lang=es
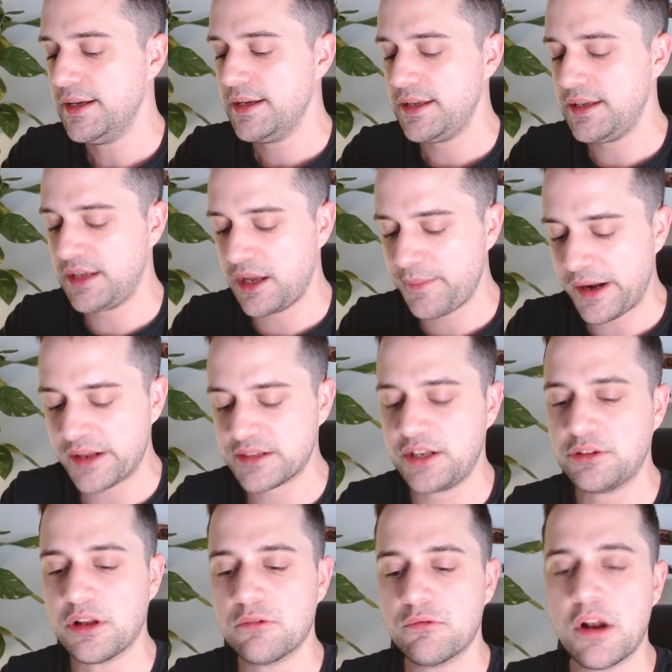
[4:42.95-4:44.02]
y que me han
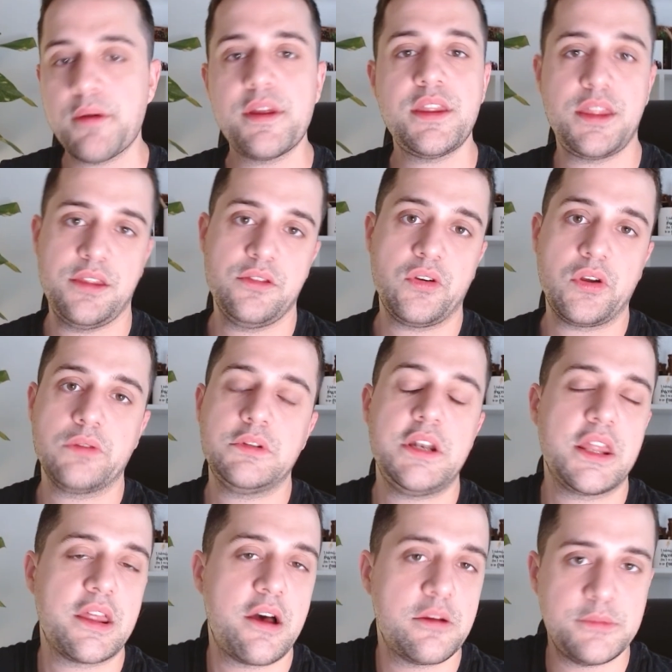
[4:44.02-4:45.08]
escrito alguna vez diciendo que
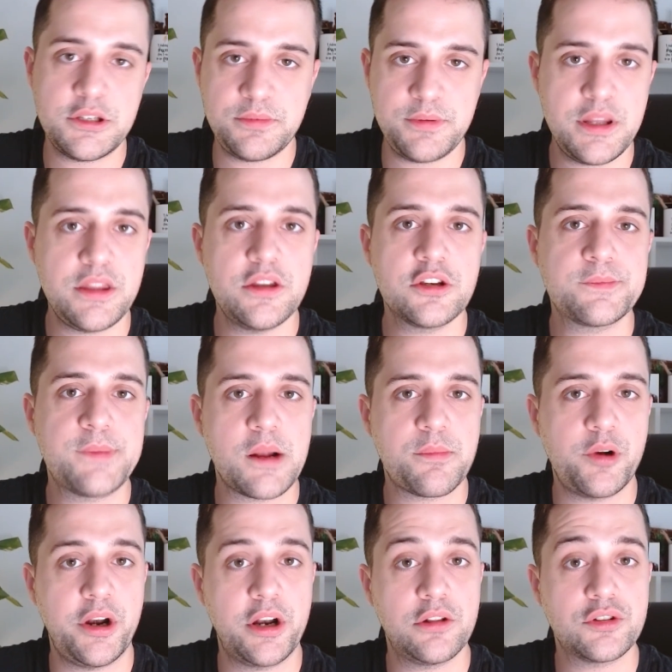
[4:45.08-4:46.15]
utilizaban mis vídeos para
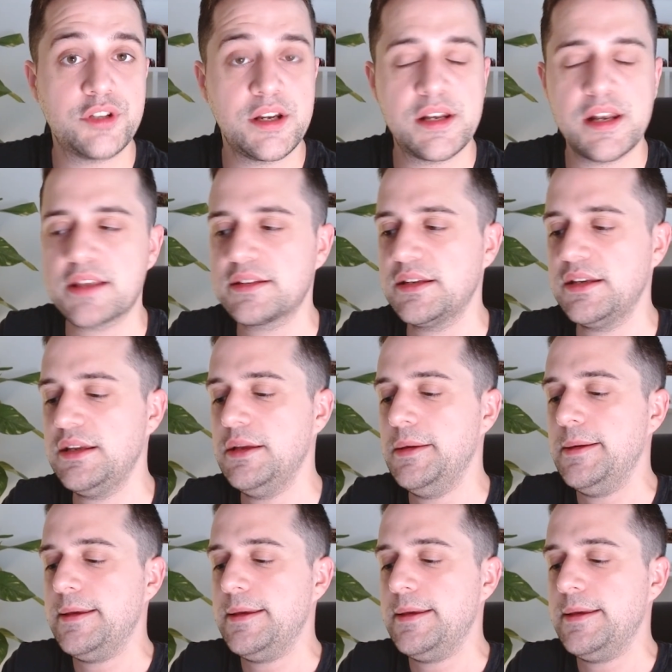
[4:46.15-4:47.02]
ponerlos en clase